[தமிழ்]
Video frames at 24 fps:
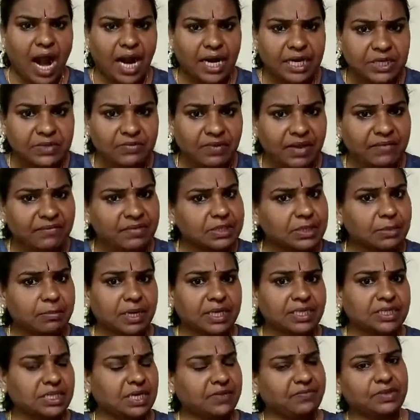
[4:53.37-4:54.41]
அணுவை வந்து
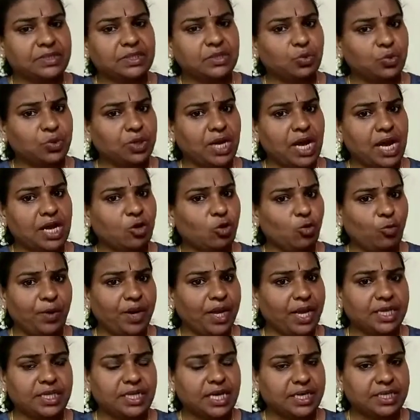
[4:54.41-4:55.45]
மனிதன் வந்து உண்டாக்கவும்
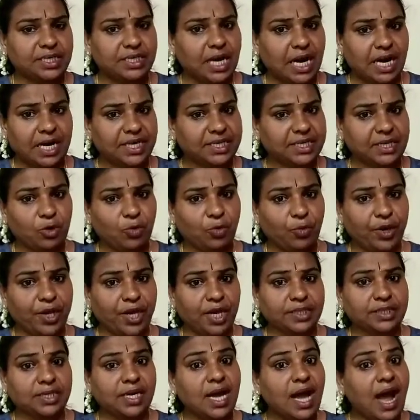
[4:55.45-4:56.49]
முடியாது அழிக்கவும்
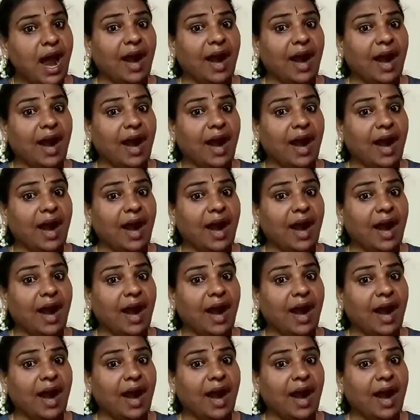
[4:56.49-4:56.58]
முடியாது